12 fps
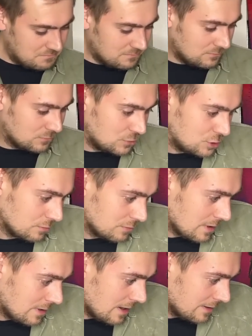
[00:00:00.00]
вот еще вот
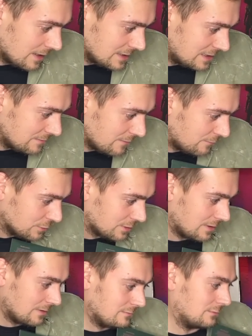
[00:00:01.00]
такая красивая
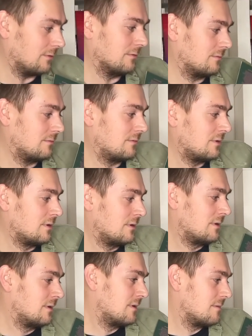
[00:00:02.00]
фотка. Вот он.
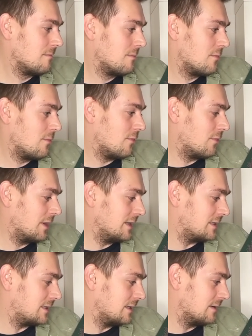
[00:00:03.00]

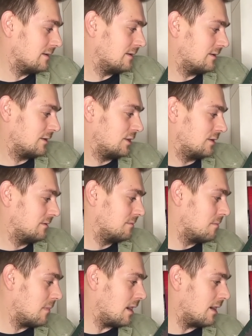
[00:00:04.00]
Морриси,
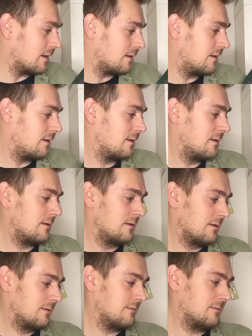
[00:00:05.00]
Мар,
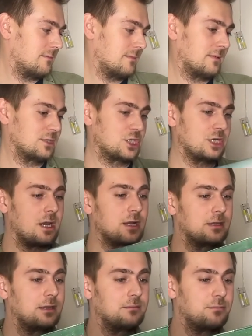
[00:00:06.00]

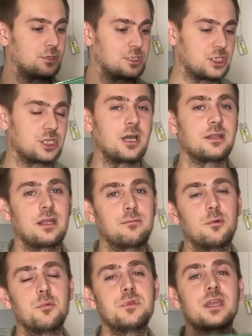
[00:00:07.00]
шикарный, просто шикарный
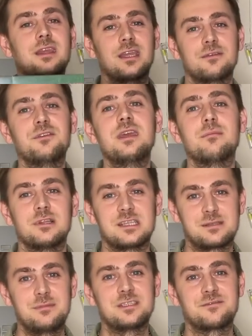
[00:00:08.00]
альбом. У меня до этого не было
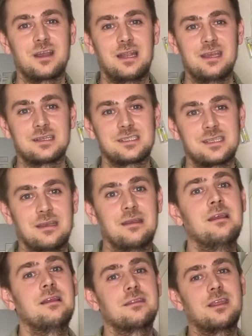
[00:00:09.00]
Смитс в коллекции.
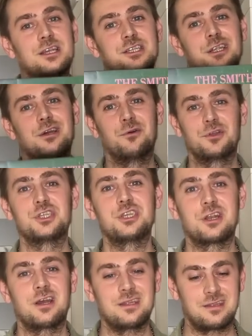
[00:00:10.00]
Также очень
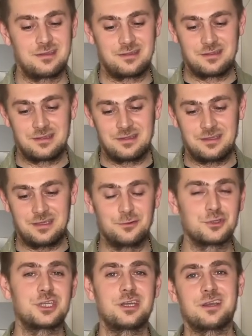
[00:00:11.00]
рад и
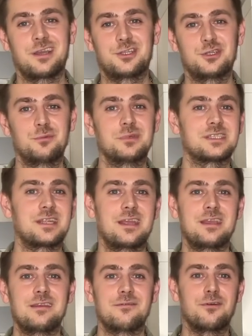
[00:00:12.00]
уже хочу быстрее
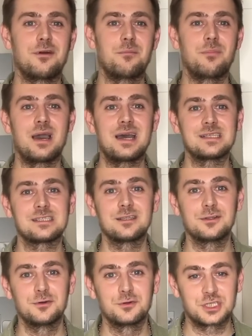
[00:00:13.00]
его
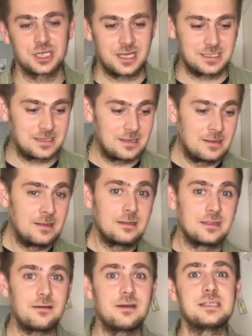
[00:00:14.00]
послушать.
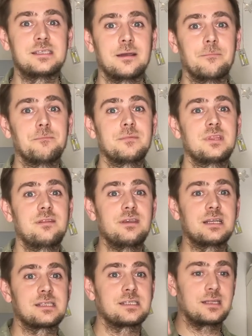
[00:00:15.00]
Давайте
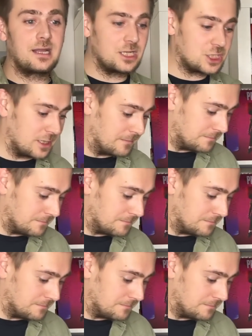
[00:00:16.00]
двигаться дальше.